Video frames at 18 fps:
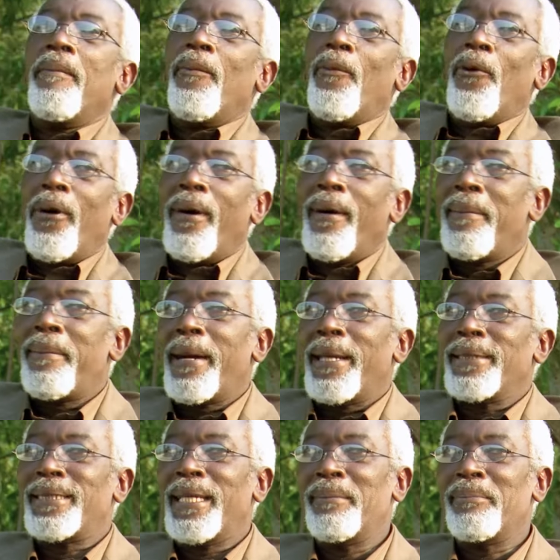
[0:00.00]
moi, par
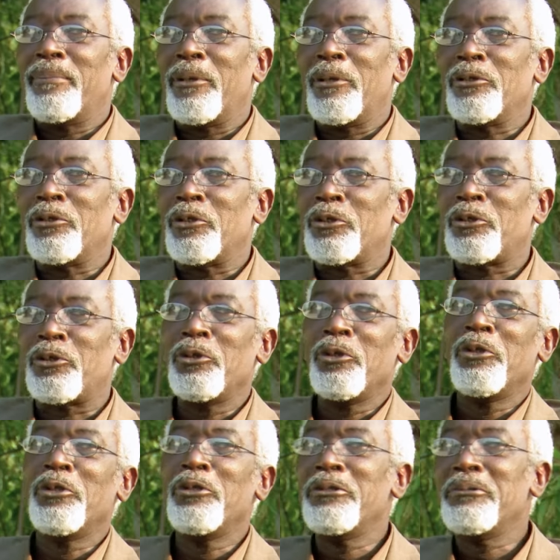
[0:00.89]
exemple, bon, je
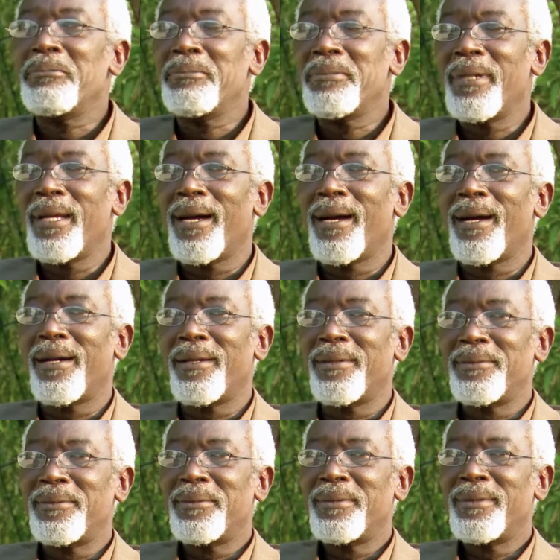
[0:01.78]
suis. Euh,
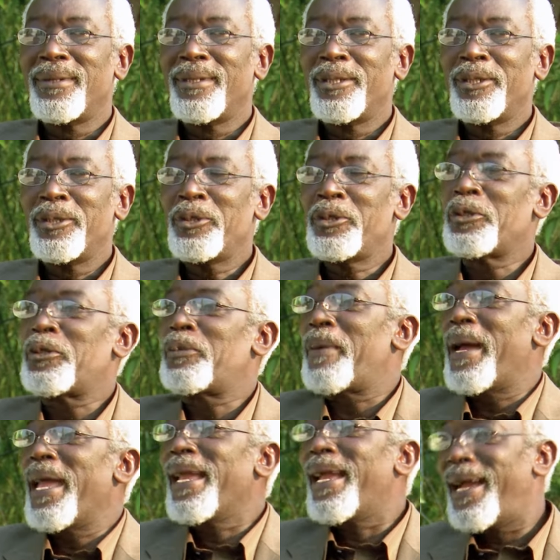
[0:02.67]
je ne suis
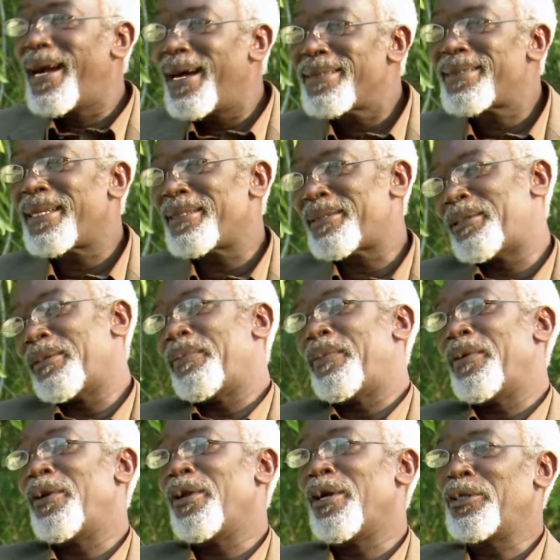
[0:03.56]
pas un grand
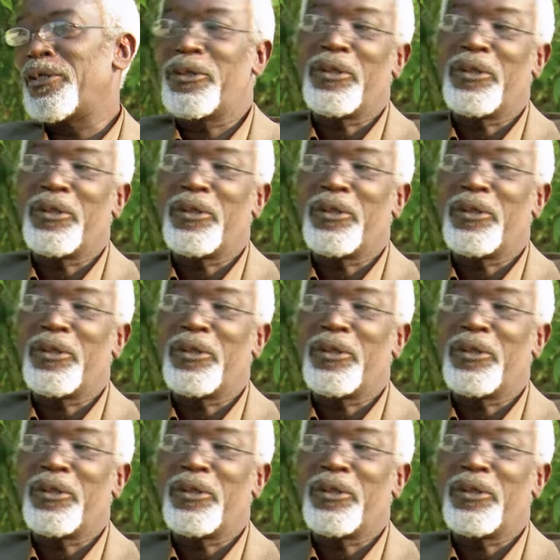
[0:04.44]
entrepreneur. Je